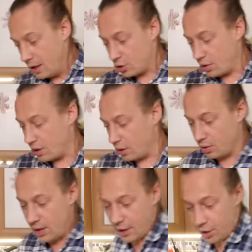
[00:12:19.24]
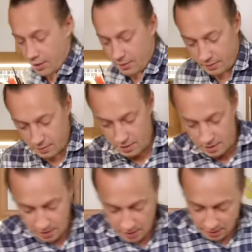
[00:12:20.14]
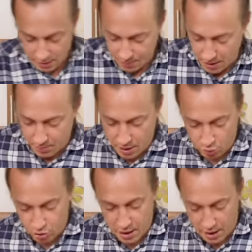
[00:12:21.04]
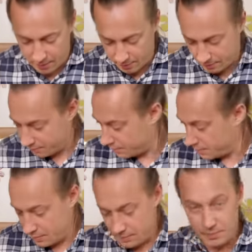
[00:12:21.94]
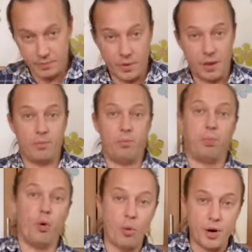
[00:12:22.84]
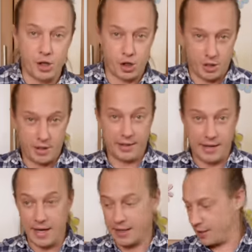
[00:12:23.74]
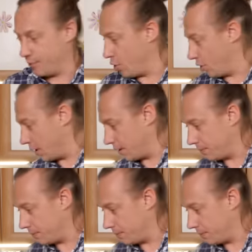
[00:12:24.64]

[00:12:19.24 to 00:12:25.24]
Что я делаю дальше? Теперь мне нужна помощь для свеклы.